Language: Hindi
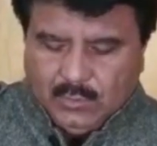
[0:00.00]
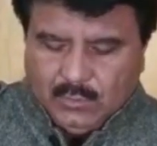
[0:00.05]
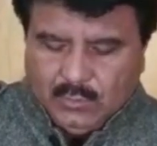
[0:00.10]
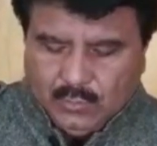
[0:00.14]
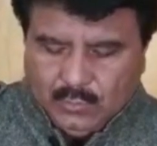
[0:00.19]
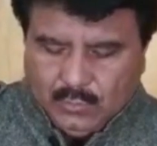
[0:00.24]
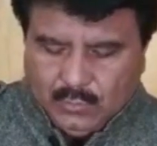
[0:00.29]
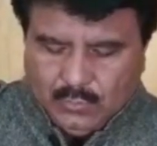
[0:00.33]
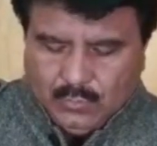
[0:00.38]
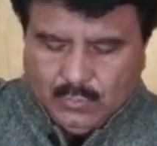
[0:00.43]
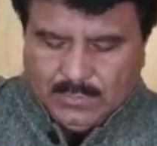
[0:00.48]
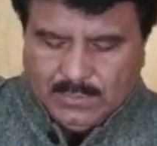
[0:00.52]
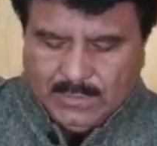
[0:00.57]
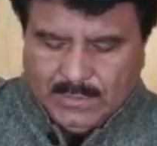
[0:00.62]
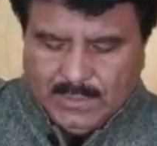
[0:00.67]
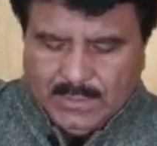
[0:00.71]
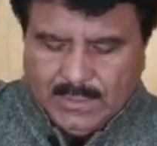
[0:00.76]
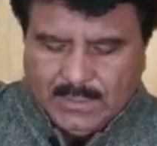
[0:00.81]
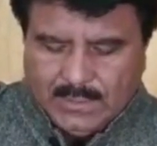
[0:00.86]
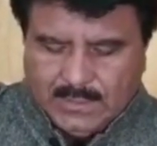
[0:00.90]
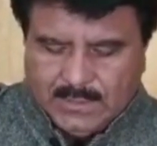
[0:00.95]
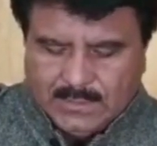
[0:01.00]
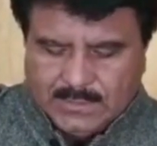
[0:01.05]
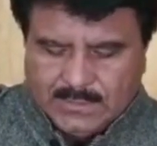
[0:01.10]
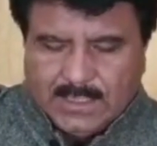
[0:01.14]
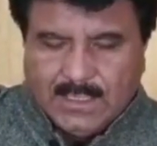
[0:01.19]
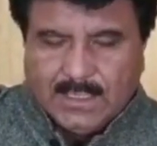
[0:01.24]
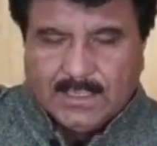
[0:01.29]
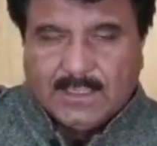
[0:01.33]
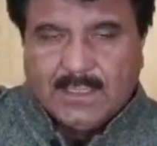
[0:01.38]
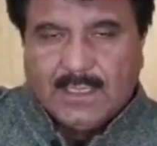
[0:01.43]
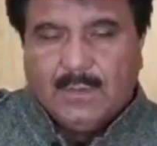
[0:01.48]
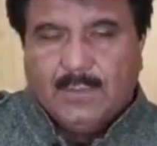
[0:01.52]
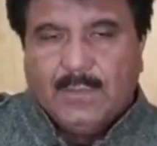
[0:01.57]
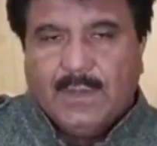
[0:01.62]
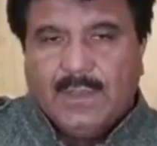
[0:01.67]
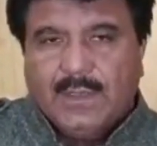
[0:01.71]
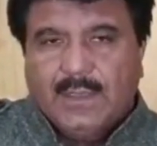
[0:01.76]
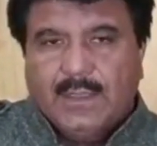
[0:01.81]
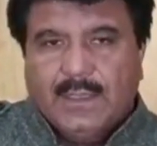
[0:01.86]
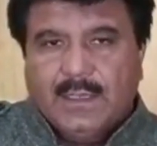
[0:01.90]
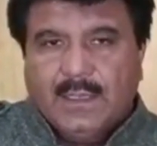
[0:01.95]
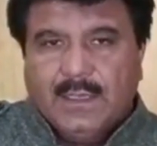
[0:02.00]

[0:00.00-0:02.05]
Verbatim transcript: तो ये इस साल के हमारे